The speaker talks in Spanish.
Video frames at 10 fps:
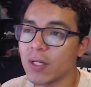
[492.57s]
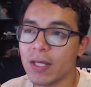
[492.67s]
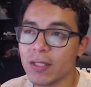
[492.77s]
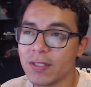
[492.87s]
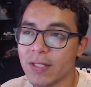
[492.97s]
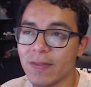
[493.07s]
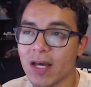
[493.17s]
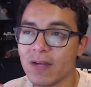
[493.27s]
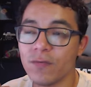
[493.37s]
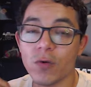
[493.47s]
que dice
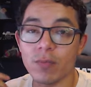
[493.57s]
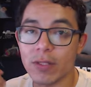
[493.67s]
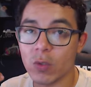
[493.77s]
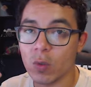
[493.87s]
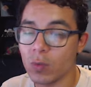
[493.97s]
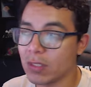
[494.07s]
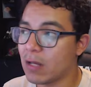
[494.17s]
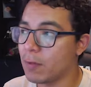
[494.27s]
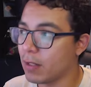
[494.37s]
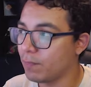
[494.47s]
dar formato como
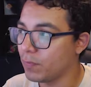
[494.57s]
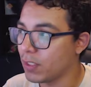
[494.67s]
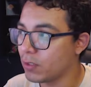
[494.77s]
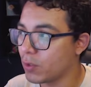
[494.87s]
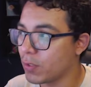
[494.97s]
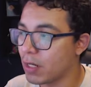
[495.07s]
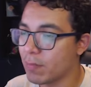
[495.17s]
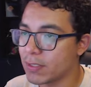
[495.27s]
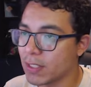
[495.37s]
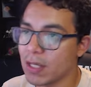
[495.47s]
tabla. Dentro de la
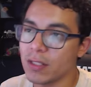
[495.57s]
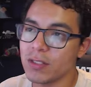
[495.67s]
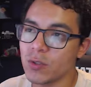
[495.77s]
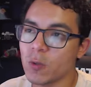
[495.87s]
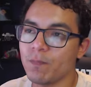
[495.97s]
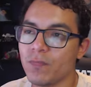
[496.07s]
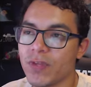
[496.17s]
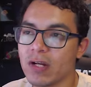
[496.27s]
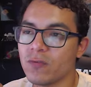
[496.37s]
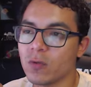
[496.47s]
pestaña inicio,
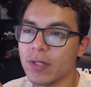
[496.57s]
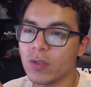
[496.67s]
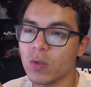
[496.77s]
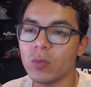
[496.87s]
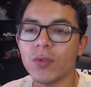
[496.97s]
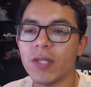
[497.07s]
dar formato como